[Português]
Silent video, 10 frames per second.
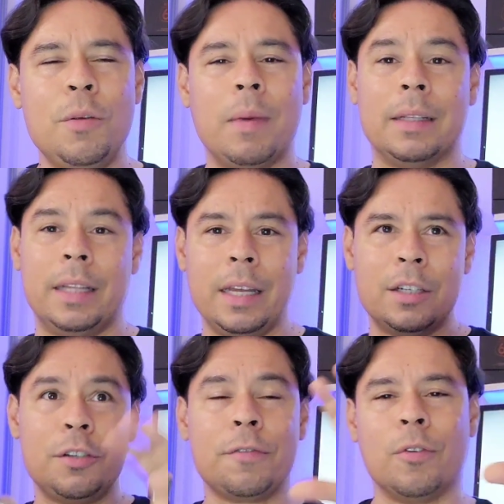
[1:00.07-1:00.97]
de madeira
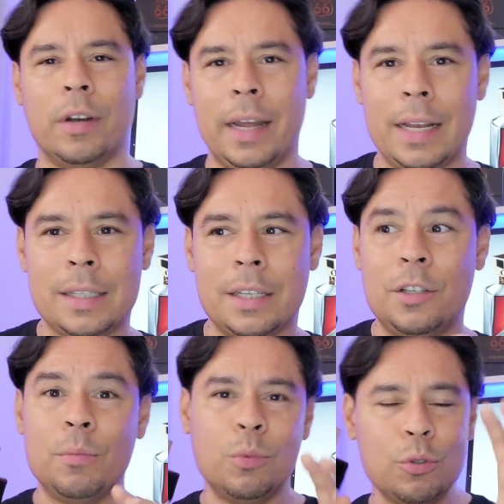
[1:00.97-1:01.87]
de floresta,
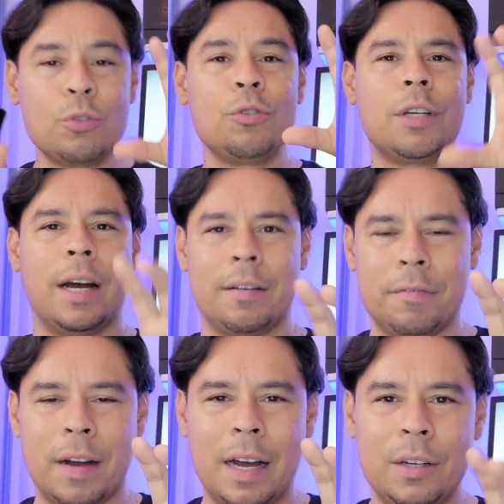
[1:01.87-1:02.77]
de musgo de
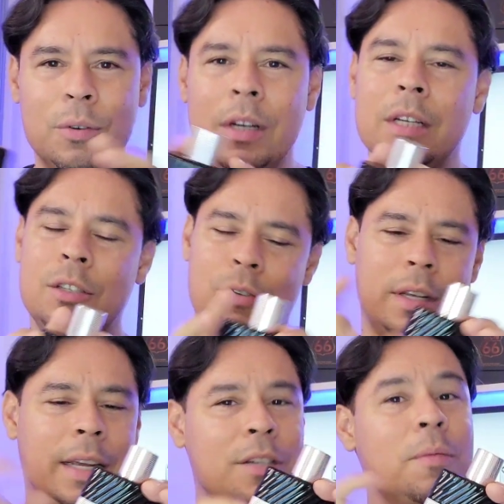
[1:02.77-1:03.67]
carvalho. Isso
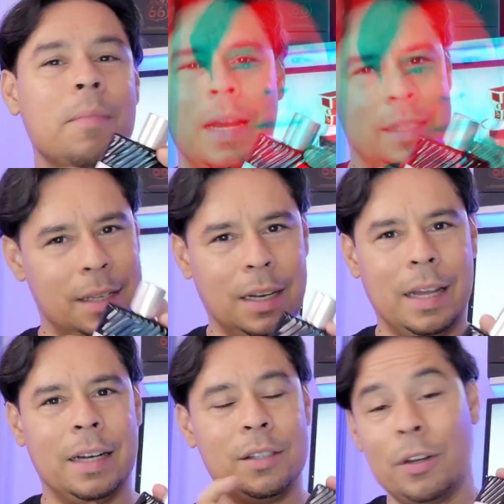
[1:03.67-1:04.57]
aqui é demais,
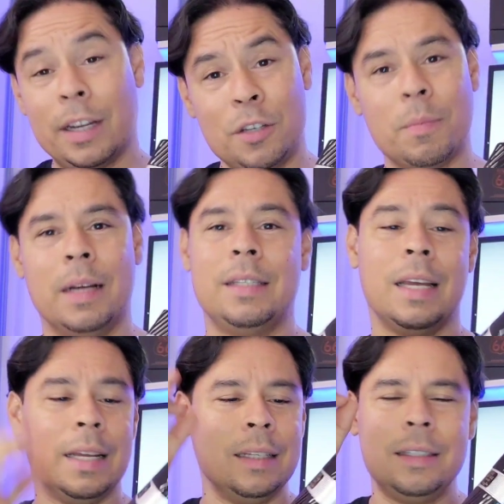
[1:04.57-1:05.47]
galera. Isso aqui é demais.
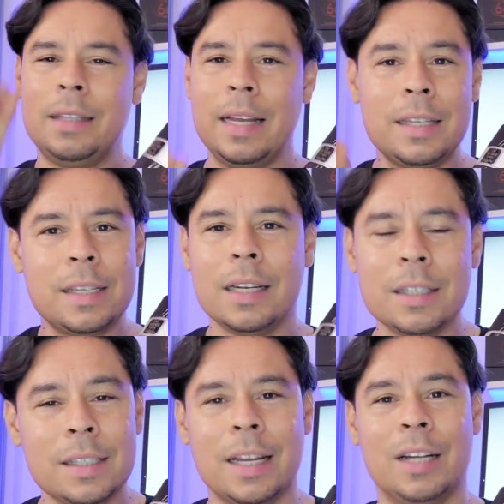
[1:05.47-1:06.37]
Tem que ser
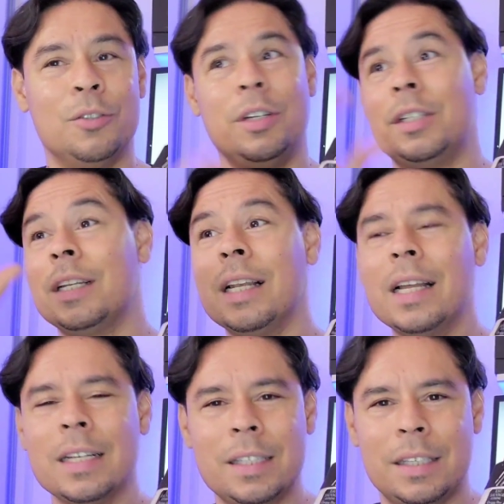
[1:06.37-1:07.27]
lançado, gente.
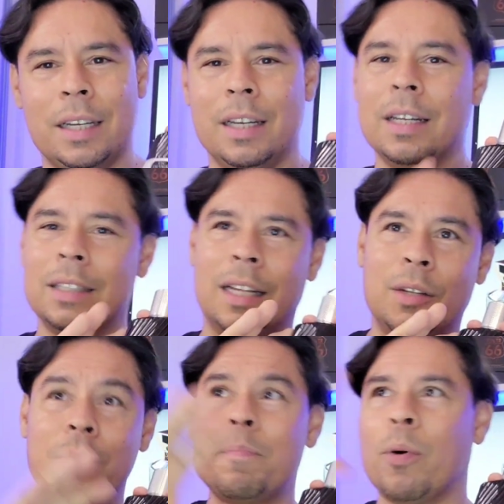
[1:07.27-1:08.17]
Lancem, tá?
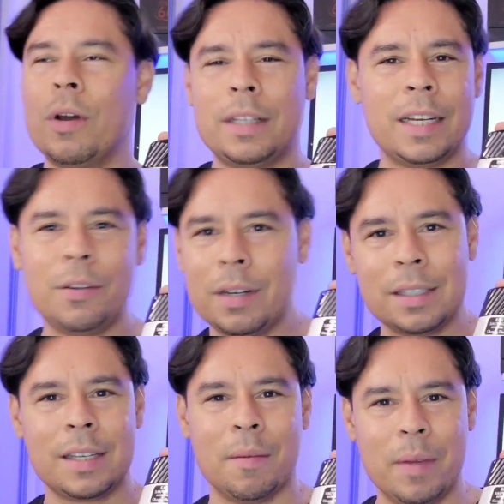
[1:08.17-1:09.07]
Não importa que não é
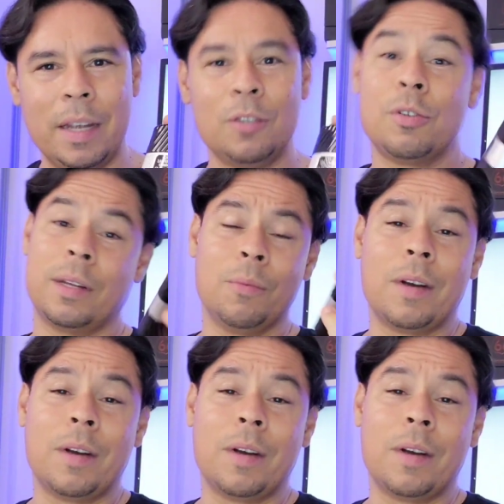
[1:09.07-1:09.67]
lançamento. Isso aqui é um